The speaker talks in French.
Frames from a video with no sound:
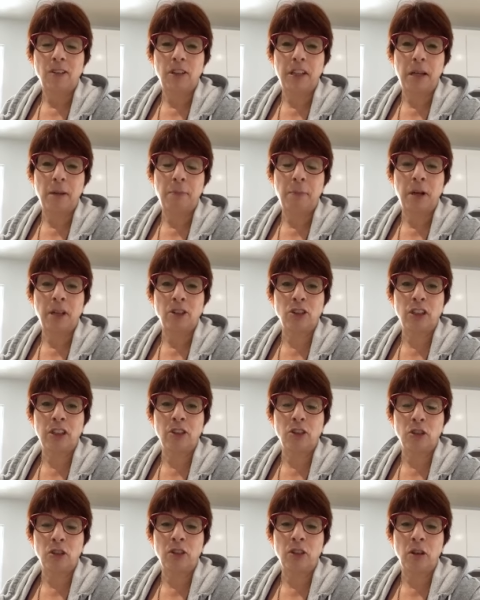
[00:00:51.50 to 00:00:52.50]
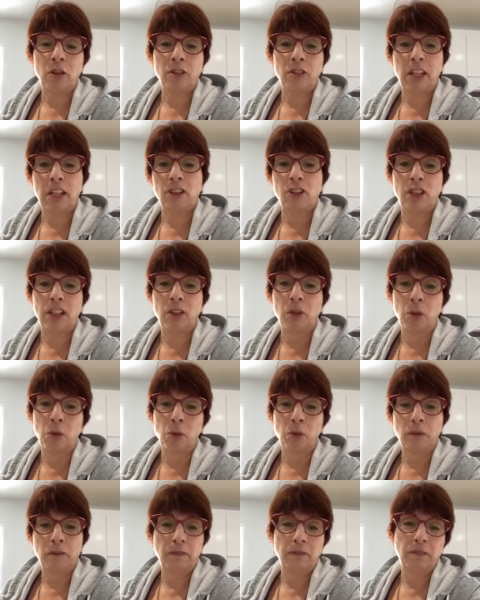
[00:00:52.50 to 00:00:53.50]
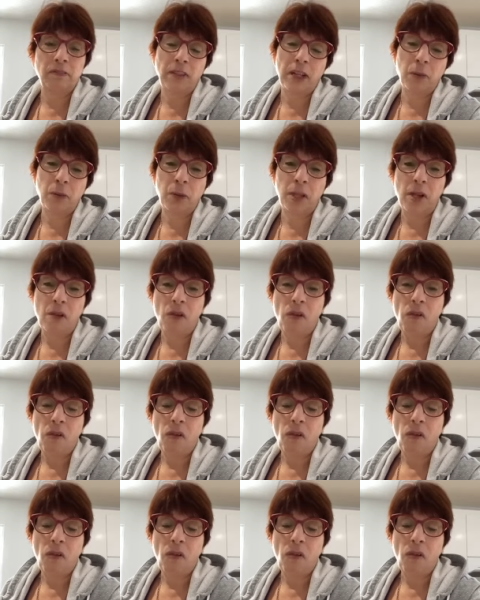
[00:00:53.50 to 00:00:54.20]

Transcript: Je n'ai pas acheté juste ça, je ai acheté deux. Ben oui.